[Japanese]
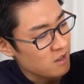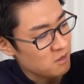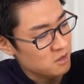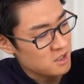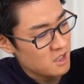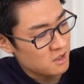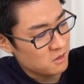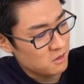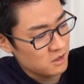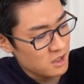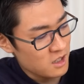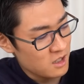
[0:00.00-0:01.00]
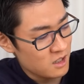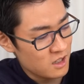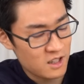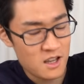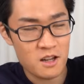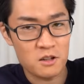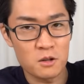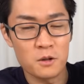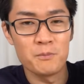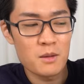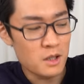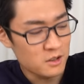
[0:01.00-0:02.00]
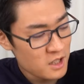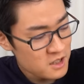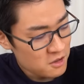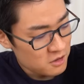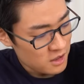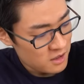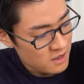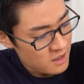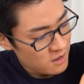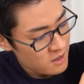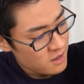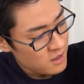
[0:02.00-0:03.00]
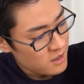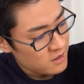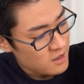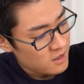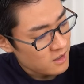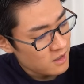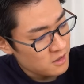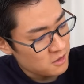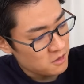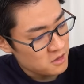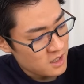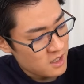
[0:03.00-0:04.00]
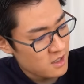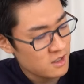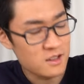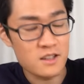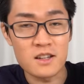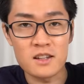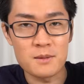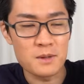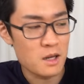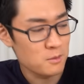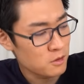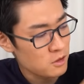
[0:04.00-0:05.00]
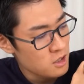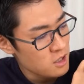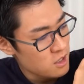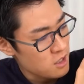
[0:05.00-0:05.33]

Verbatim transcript: こちらの方に逃げていくと、まあ、同じように電源から何かノイズが出ていった場合も